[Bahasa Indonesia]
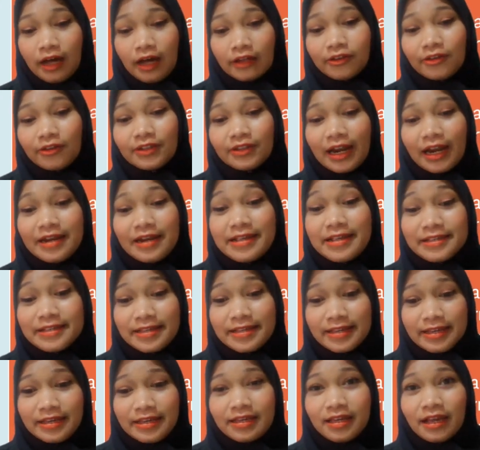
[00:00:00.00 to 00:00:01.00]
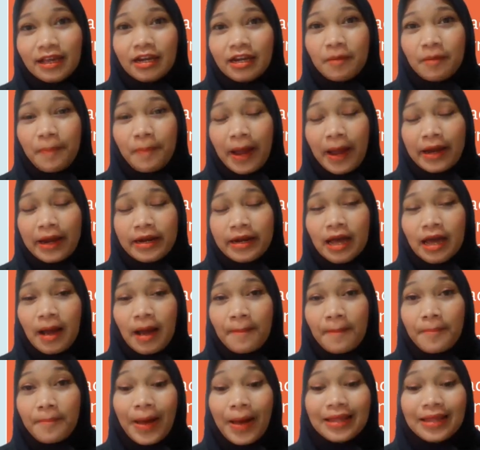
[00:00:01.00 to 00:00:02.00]
atau tradisi yang
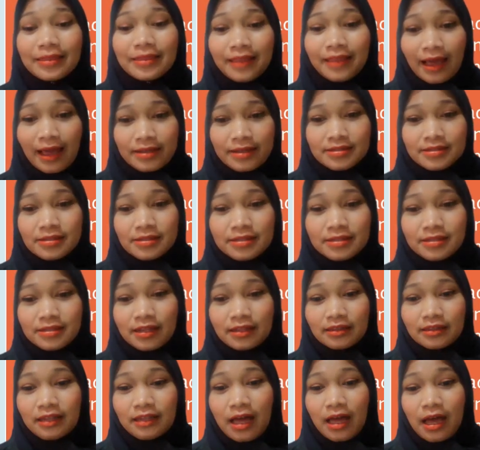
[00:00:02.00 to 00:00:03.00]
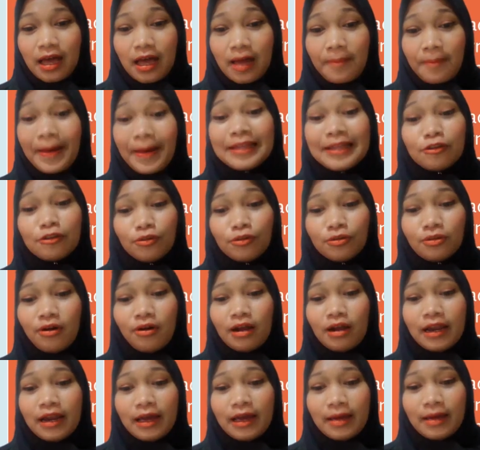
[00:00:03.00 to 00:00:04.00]
dipandang pantas serta patut
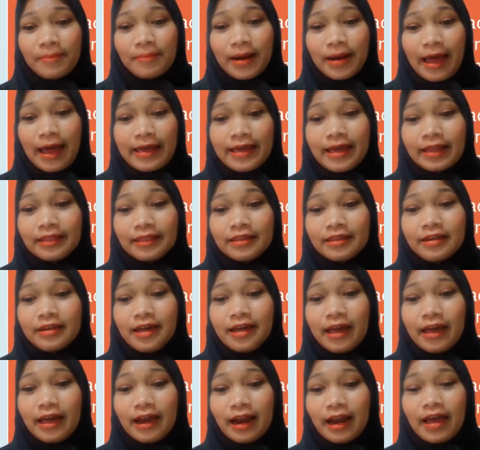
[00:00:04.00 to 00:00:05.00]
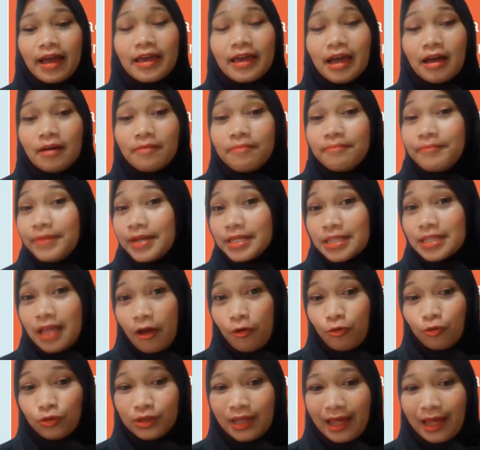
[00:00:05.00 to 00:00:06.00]
oleh rakyat di daerah yang
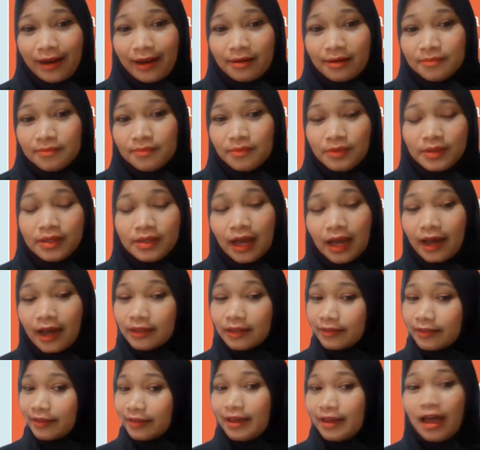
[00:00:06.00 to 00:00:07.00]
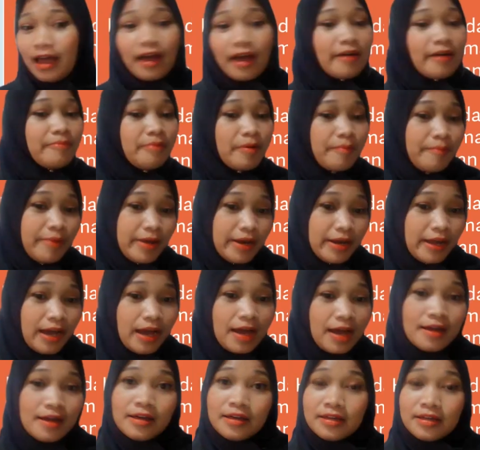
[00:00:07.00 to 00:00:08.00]
bersangkutan, yang artinya akan
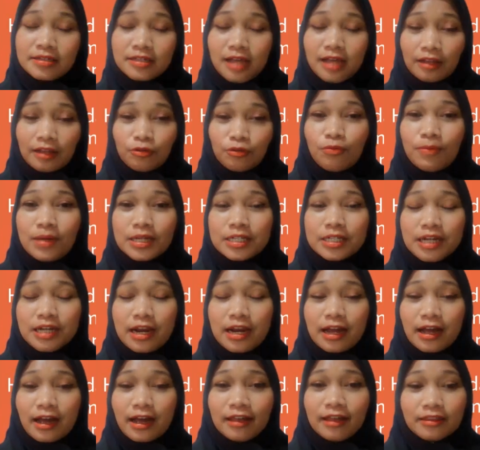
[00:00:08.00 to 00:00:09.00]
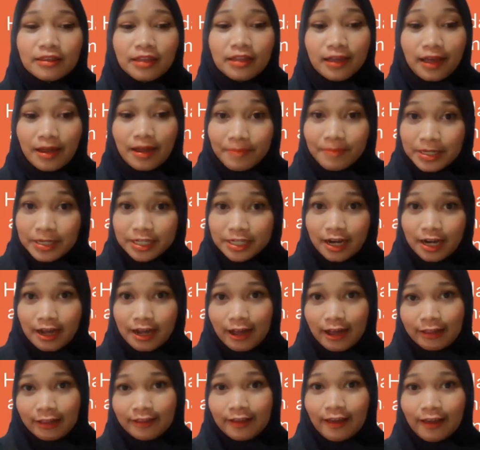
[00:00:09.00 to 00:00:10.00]
berbeda satu masyarakat dengan
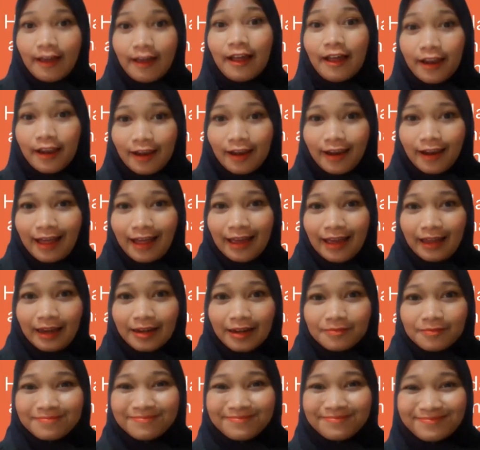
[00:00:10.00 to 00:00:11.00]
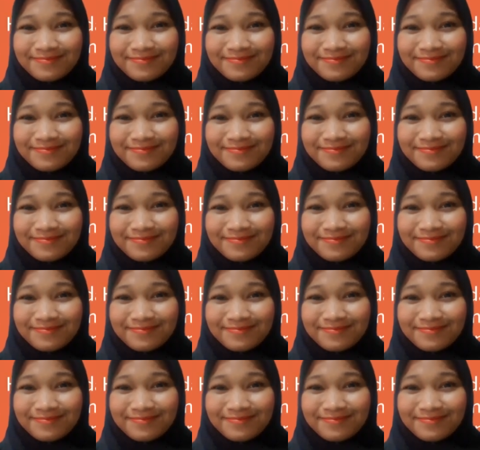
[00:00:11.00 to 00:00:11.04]
masyarakat yang lain.